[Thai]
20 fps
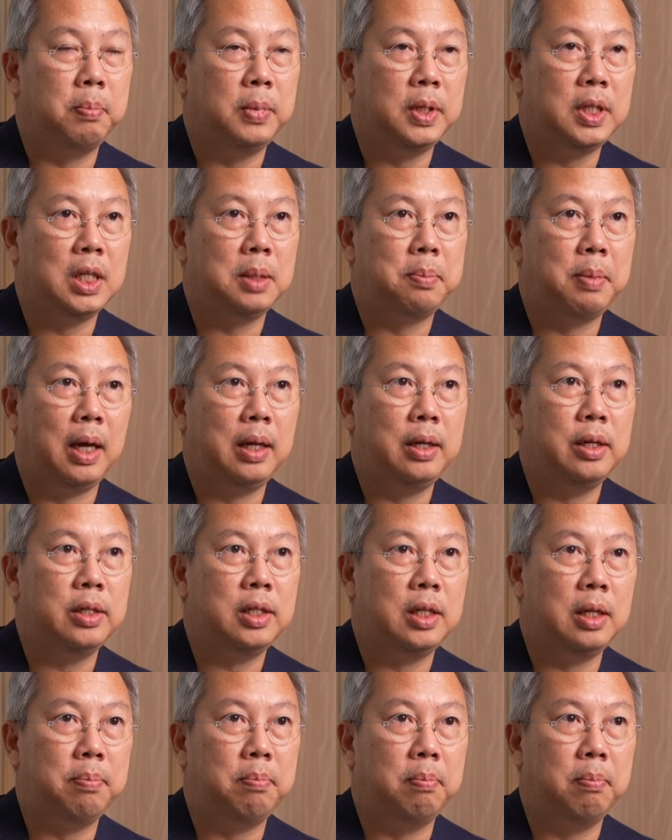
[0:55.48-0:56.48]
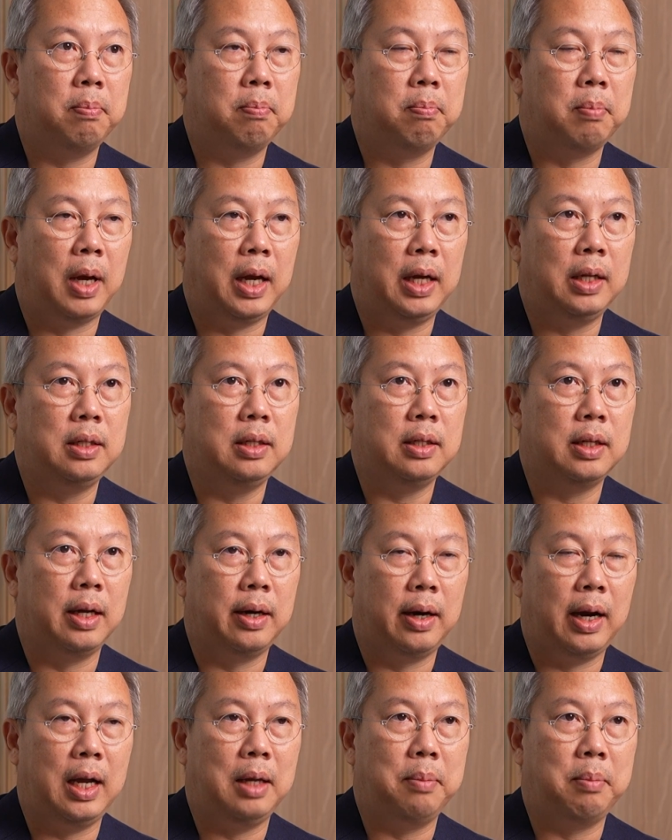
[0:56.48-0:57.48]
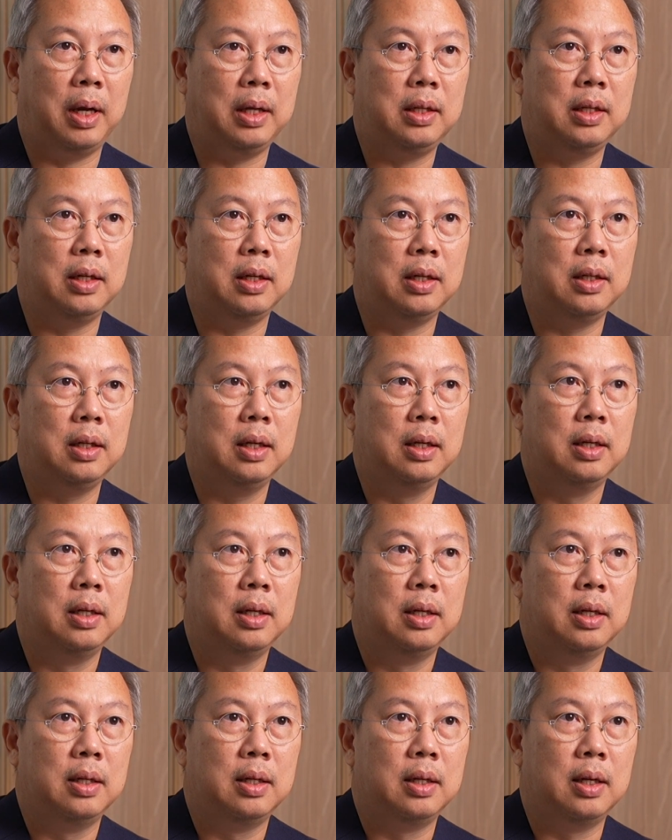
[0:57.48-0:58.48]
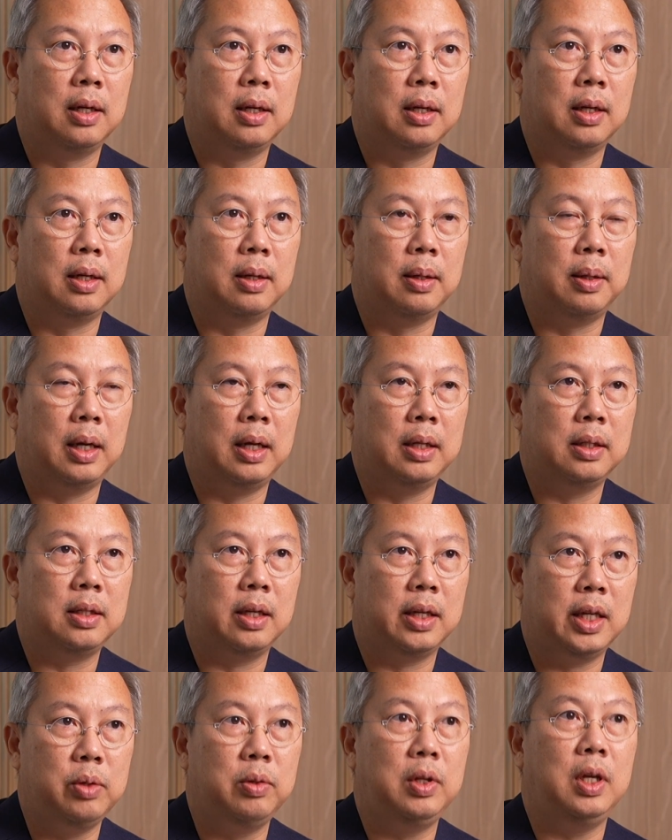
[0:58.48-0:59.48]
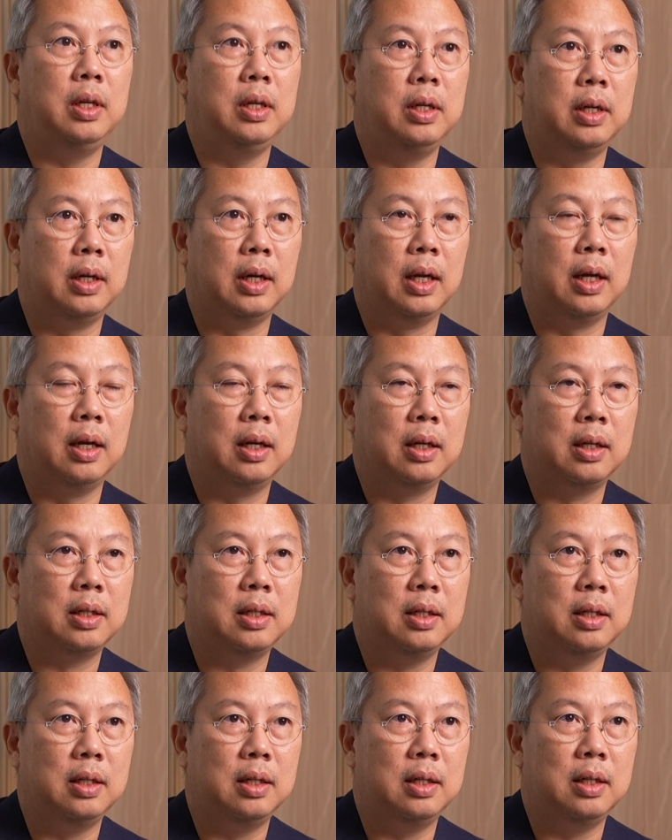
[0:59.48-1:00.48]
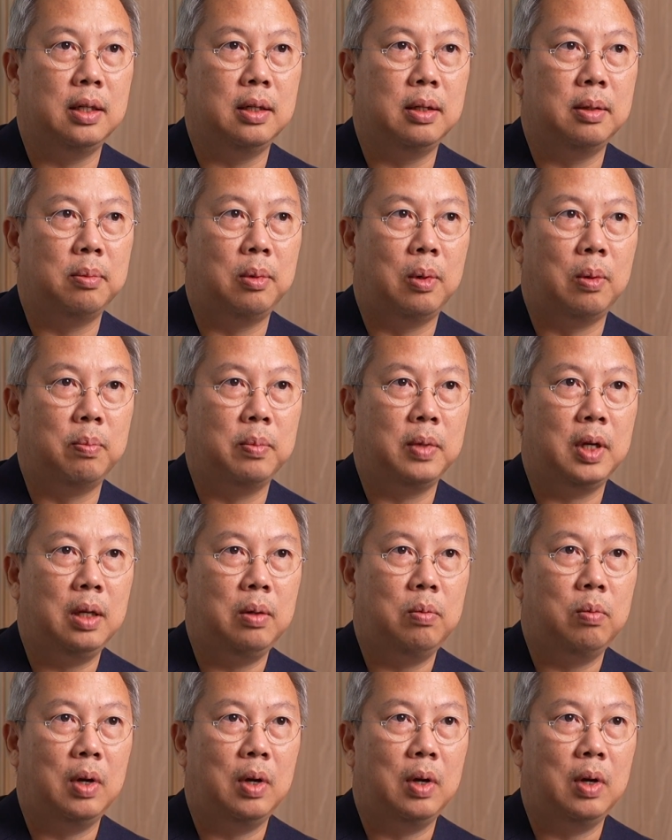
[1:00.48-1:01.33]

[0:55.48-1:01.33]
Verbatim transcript: business partnership หมายถึงอะไรหมายถึงสกิลที่หนึ่งนะฮะคือผมคิด